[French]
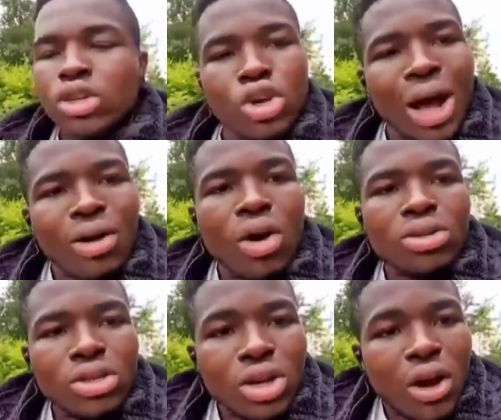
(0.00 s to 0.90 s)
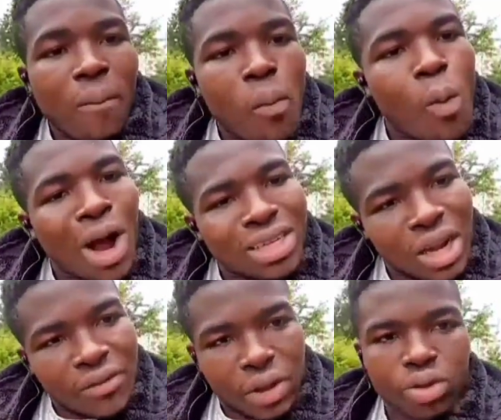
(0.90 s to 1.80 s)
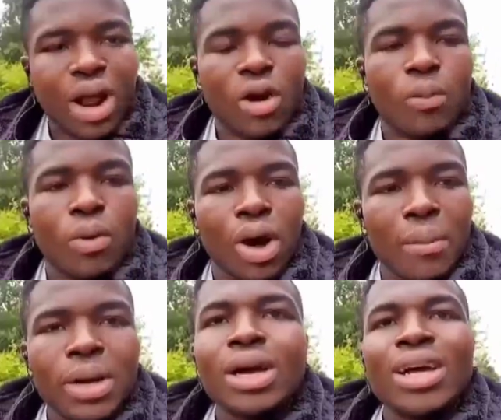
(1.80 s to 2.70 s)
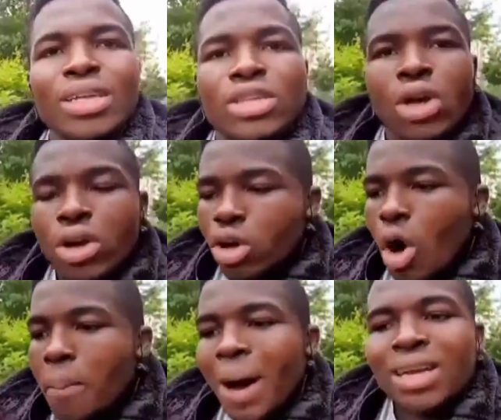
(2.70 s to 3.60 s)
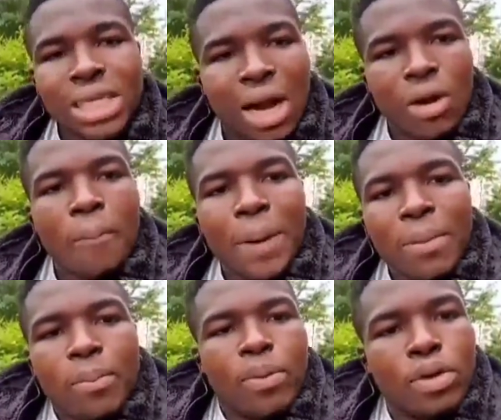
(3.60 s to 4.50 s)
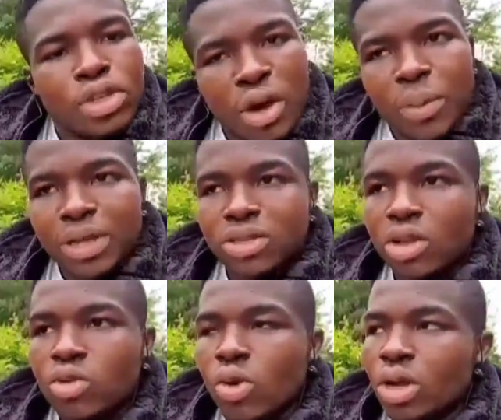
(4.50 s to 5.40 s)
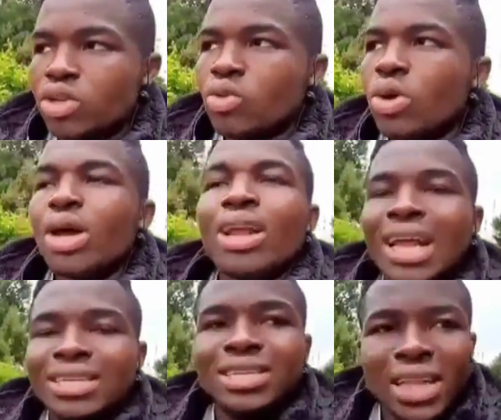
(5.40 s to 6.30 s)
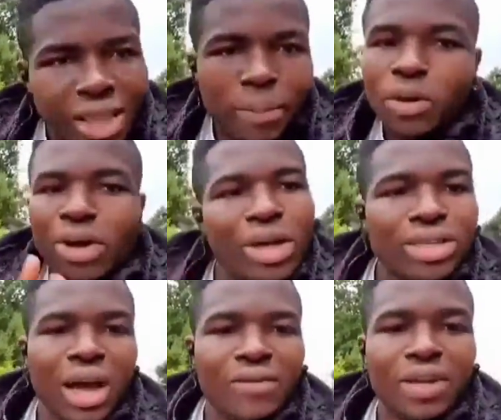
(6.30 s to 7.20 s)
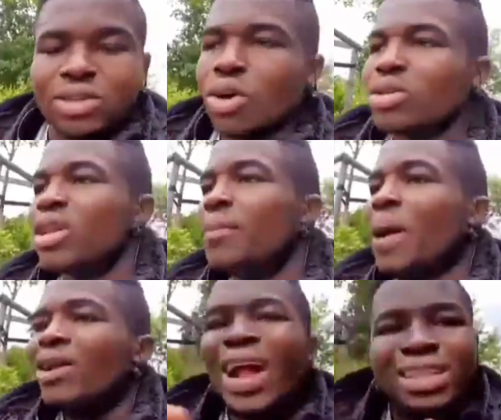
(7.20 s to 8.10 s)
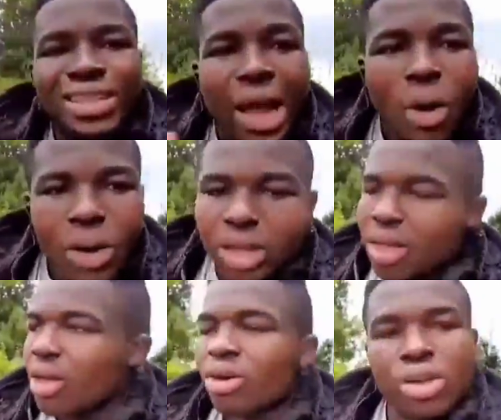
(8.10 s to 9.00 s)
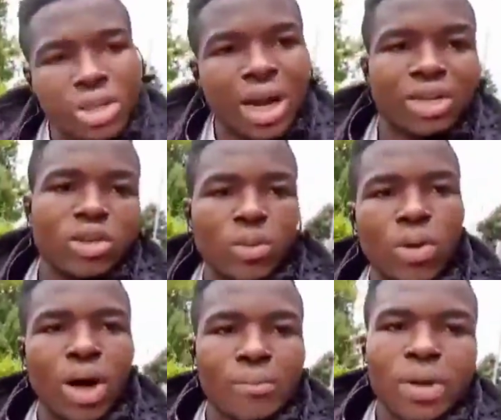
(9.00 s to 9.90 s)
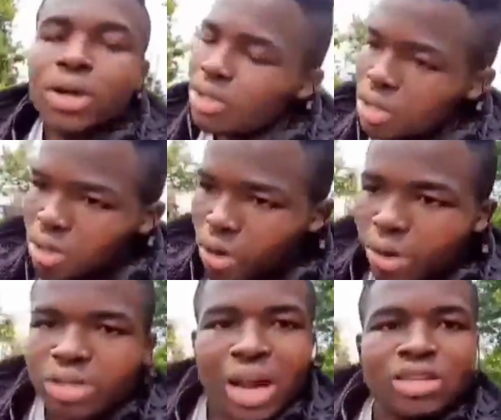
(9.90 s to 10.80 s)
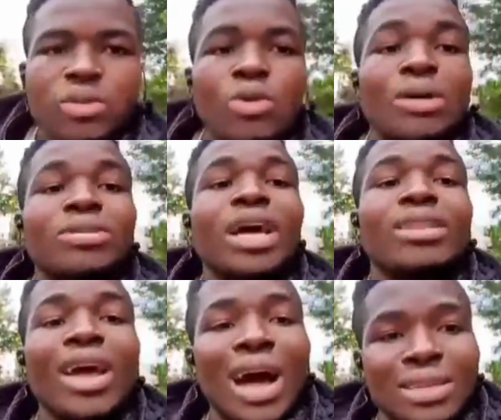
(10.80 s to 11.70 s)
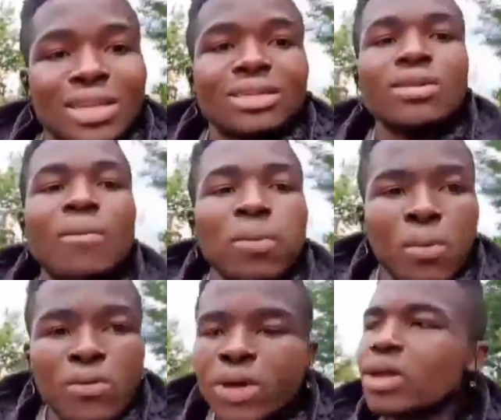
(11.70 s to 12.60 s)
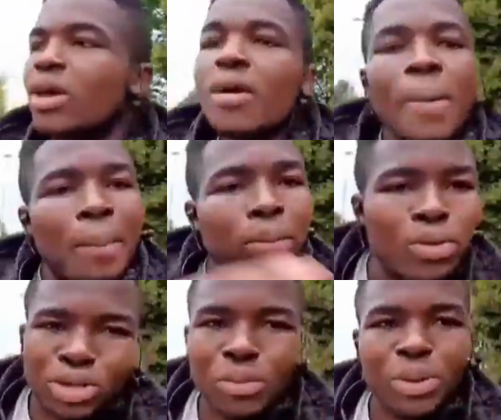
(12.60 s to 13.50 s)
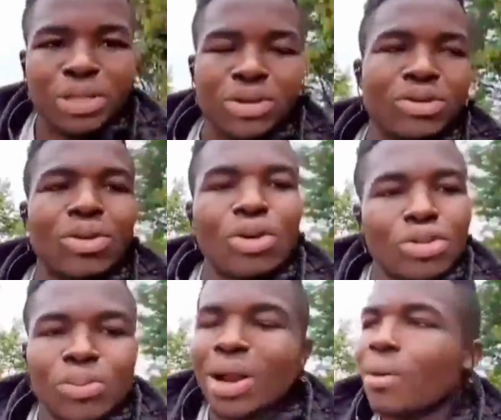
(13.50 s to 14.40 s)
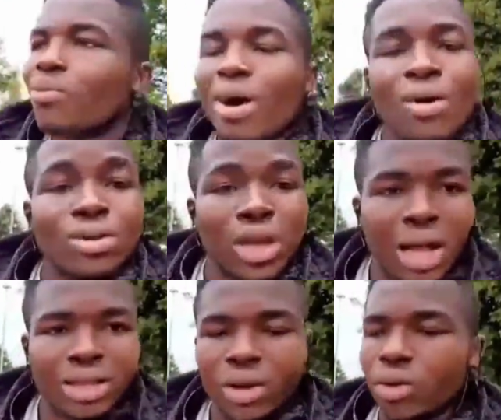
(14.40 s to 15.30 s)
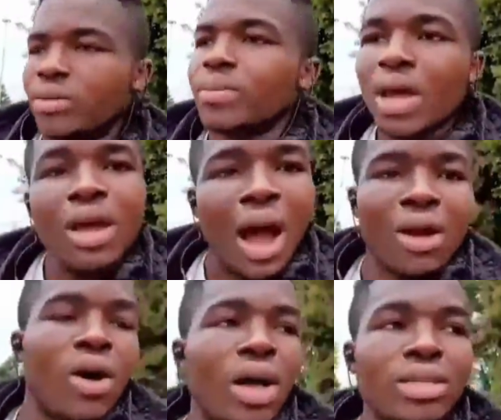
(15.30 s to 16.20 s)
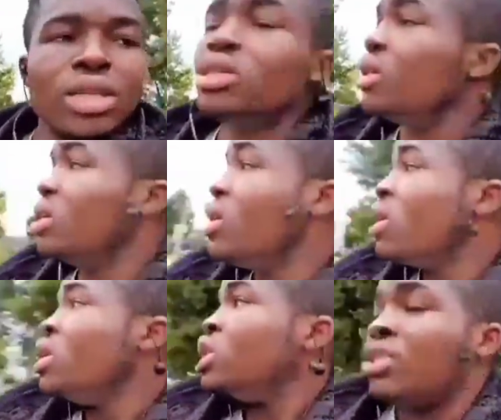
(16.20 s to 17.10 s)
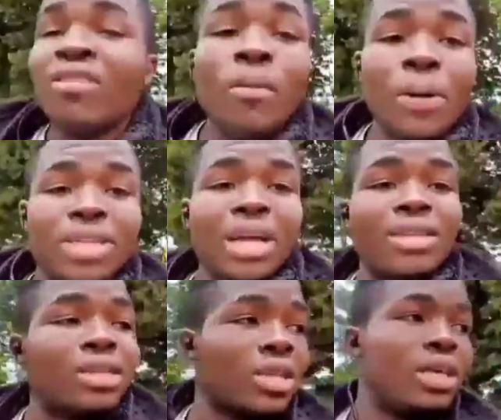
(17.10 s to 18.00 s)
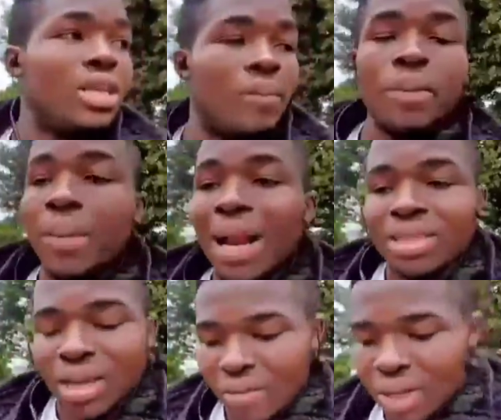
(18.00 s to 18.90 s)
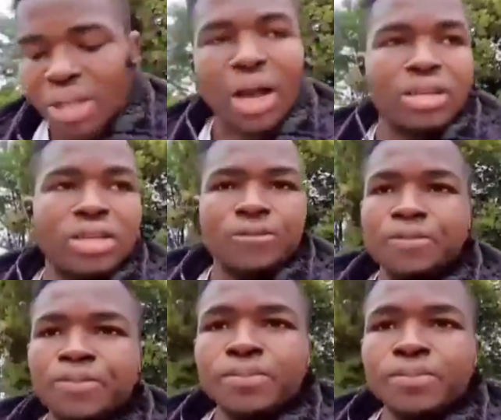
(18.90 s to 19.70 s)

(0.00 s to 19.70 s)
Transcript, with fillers: Je raconte ce que moi j'ai vécu dans le programme, c'est comment j'accompagne plusieurs personnes tous les jours, les étapes qu'eux ils traversent. Donc ce n'est pas de la théorie que je dis dans ce programme. Ce que je dis dans ce programme, ça a été attesté, prouvé par plusieurs personnes. Donc je ne suis pas là pour raconter la théorie. Alors ainsi dit, je vais vous présenter très simplement les avantages.